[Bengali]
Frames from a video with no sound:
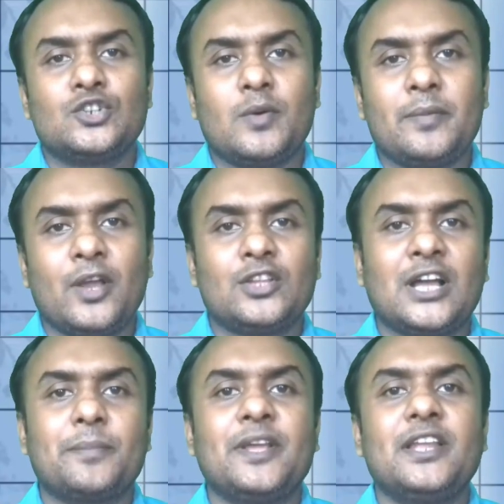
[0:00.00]
সবাই ভালো
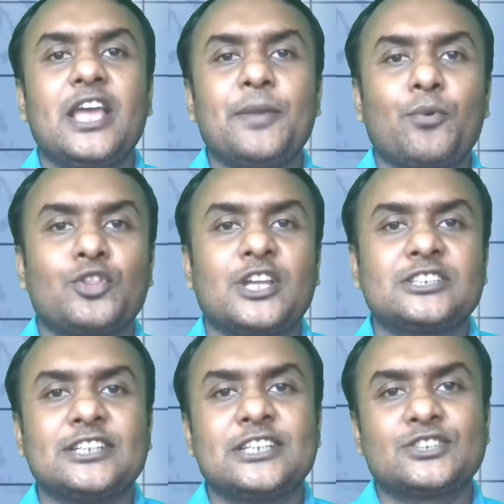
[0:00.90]
থাকবেন এই
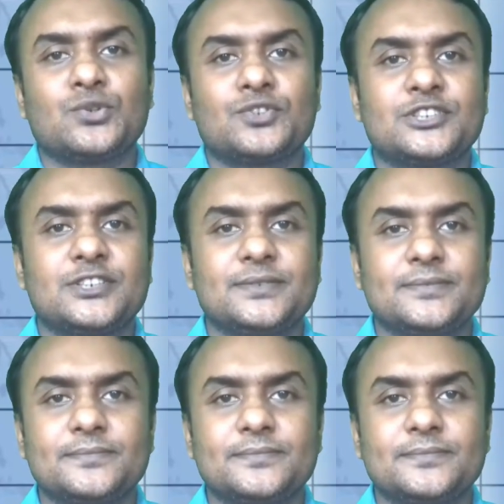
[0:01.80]
প্রত্যাশায় শেষ করছি